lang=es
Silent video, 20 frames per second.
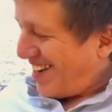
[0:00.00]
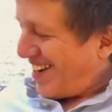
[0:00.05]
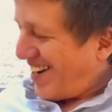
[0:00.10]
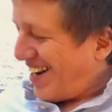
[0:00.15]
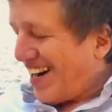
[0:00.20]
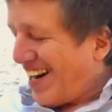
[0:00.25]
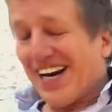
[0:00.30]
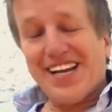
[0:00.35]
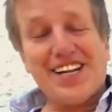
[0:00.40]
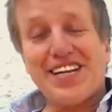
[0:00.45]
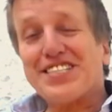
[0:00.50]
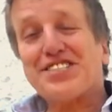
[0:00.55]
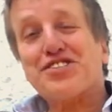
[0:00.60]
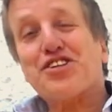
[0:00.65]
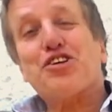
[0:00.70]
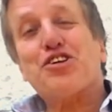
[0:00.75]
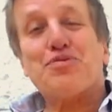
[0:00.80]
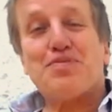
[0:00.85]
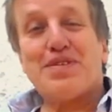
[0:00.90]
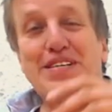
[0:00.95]
Arresto
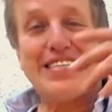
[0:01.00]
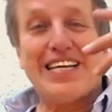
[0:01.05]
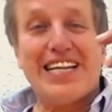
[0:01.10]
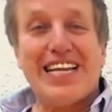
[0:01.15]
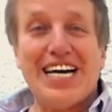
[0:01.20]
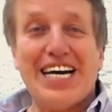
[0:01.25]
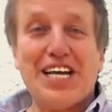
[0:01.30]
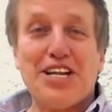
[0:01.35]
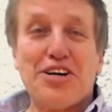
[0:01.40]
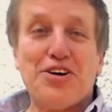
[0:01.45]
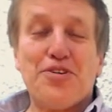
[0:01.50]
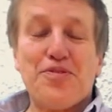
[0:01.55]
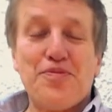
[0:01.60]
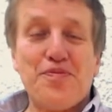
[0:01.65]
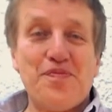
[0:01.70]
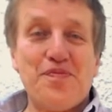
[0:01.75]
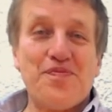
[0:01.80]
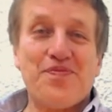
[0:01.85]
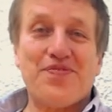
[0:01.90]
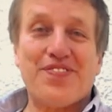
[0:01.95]
domiciliario
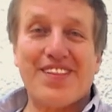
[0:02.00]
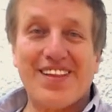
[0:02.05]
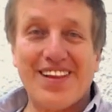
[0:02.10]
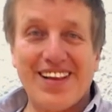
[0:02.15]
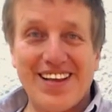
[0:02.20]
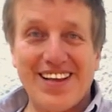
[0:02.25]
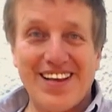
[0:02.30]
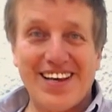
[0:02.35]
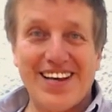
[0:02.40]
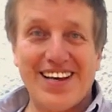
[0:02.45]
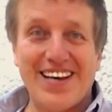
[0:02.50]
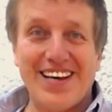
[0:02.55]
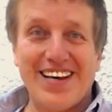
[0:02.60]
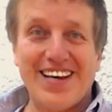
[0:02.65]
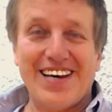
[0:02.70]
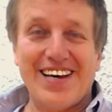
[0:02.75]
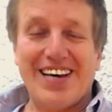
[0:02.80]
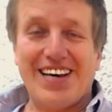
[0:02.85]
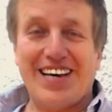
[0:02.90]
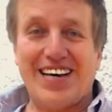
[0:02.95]

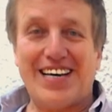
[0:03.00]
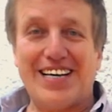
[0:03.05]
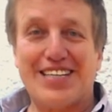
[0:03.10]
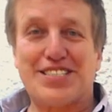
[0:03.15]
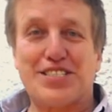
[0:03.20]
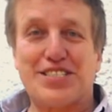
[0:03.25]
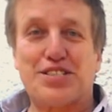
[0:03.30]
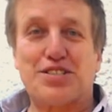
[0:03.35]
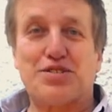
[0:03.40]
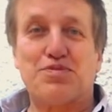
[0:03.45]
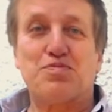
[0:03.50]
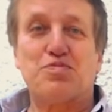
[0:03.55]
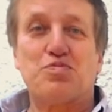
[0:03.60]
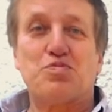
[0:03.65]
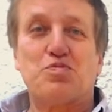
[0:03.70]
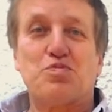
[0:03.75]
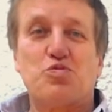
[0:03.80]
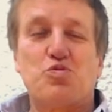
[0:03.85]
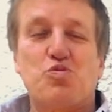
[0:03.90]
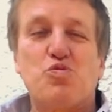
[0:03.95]
es
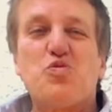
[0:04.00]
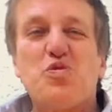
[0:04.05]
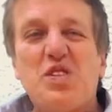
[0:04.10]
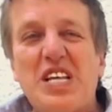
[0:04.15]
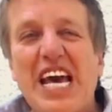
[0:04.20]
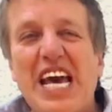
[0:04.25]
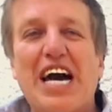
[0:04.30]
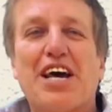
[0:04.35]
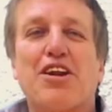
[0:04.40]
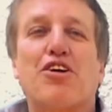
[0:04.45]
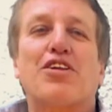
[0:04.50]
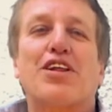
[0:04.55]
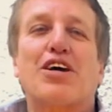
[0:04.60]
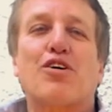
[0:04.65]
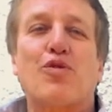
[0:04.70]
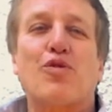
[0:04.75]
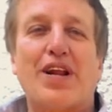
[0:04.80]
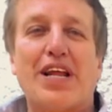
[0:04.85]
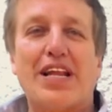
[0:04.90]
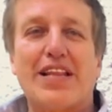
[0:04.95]
un diario de
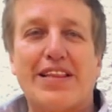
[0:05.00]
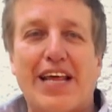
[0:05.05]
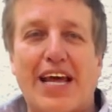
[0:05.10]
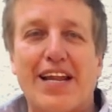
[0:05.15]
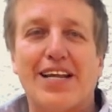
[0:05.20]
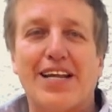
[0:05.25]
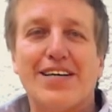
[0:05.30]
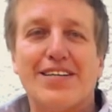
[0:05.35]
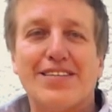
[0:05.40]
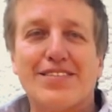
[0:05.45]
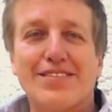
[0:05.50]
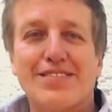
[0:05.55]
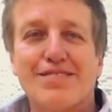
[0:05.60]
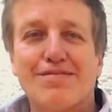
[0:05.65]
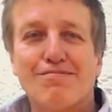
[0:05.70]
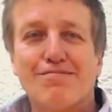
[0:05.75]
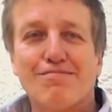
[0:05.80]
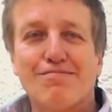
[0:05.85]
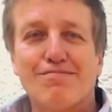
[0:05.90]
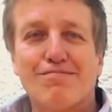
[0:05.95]
cuarentena,
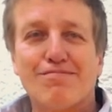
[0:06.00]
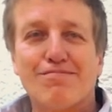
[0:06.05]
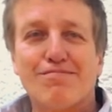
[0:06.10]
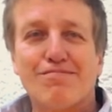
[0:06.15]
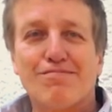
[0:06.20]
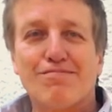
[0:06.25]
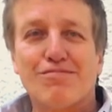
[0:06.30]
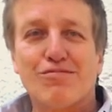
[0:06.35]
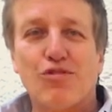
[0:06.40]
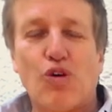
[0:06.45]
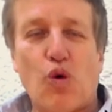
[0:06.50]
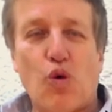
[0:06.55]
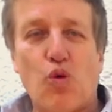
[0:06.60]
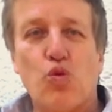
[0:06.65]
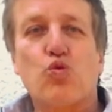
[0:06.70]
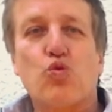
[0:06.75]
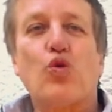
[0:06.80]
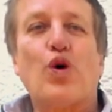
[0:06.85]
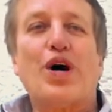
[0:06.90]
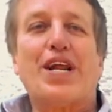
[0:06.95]
un
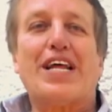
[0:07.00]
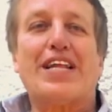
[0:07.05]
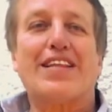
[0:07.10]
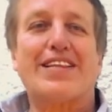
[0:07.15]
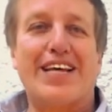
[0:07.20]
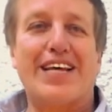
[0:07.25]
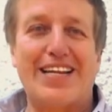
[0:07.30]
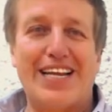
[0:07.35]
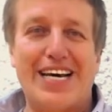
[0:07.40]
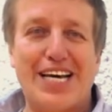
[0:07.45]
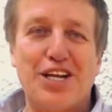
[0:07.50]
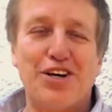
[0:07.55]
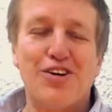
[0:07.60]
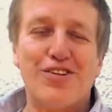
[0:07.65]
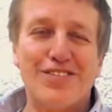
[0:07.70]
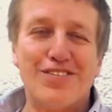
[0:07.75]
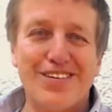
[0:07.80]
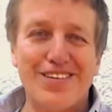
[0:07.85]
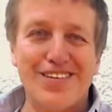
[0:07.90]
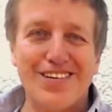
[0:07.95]
cuarentenario,
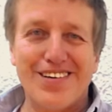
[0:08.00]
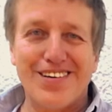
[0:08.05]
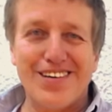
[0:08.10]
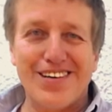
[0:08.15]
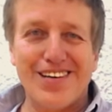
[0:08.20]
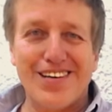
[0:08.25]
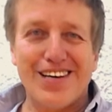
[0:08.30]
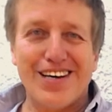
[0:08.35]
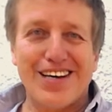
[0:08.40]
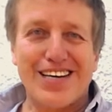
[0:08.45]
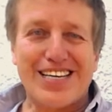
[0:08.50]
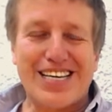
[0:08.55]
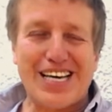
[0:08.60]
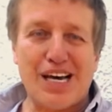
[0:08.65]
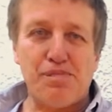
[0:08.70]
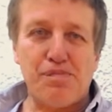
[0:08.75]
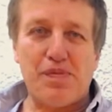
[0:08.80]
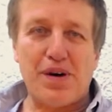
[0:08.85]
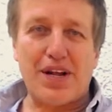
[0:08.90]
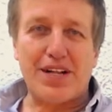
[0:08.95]
que
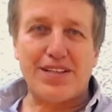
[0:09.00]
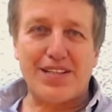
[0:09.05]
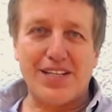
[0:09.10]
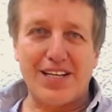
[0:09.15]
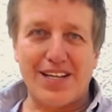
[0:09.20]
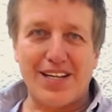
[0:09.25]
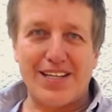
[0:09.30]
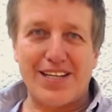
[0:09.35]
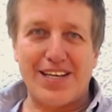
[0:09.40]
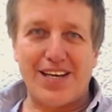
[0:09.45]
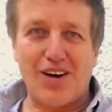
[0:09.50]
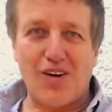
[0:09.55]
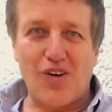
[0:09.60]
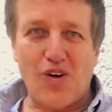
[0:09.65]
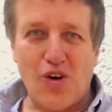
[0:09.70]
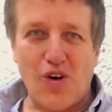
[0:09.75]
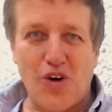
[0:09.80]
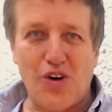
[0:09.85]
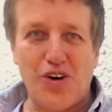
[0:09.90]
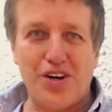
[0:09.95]
a partir de
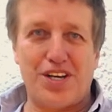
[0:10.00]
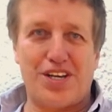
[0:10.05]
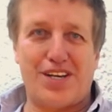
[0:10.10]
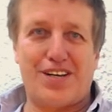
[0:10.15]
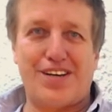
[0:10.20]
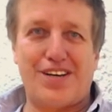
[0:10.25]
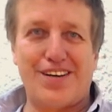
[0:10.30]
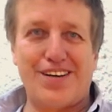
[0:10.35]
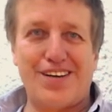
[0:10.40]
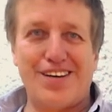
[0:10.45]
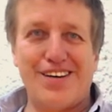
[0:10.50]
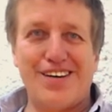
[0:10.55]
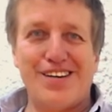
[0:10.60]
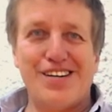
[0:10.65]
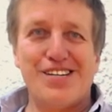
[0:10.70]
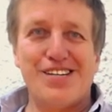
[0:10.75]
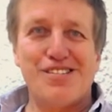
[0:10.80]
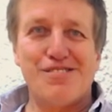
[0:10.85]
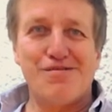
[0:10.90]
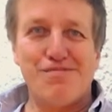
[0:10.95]
hoy,
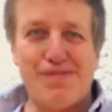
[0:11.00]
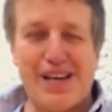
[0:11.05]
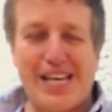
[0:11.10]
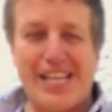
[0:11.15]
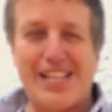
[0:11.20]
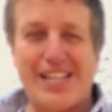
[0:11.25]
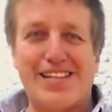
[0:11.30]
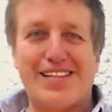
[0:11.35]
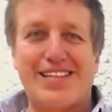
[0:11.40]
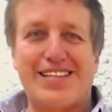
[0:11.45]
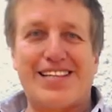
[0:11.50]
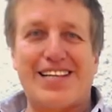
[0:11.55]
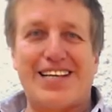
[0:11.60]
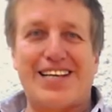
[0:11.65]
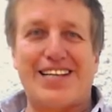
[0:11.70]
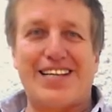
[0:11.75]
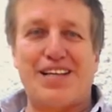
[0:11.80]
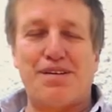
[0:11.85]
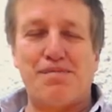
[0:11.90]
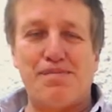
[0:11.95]

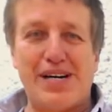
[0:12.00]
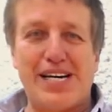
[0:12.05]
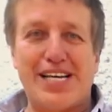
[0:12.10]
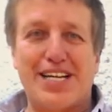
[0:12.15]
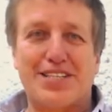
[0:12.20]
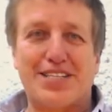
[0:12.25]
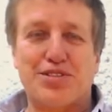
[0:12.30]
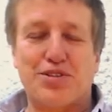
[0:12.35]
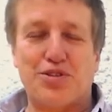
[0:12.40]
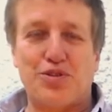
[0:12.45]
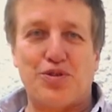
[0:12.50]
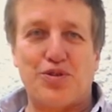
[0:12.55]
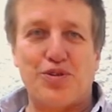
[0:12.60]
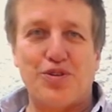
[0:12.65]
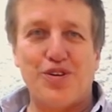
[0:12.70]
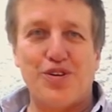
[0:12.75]
20 de marzo